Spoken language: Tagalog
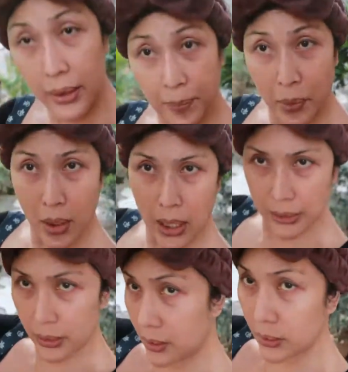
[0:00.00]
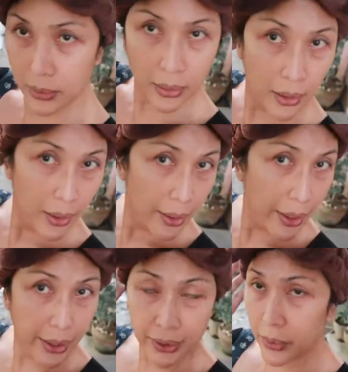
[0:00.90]
Ayan po ang ating
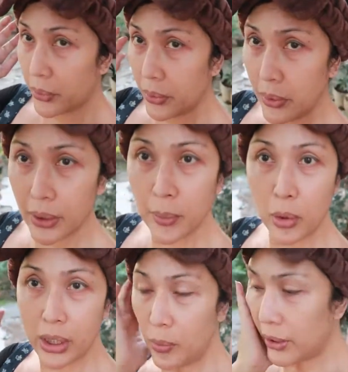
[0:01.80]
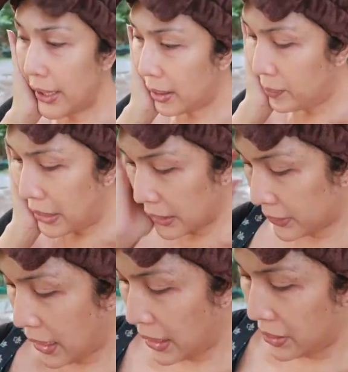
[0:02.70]
hairdo. Chemo-chemotherapy lang
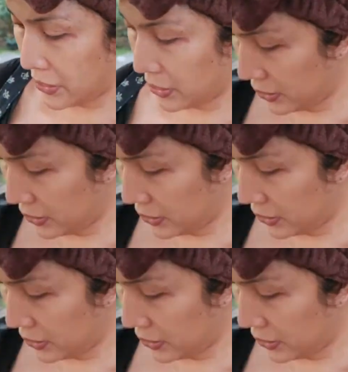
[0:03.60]
tayo.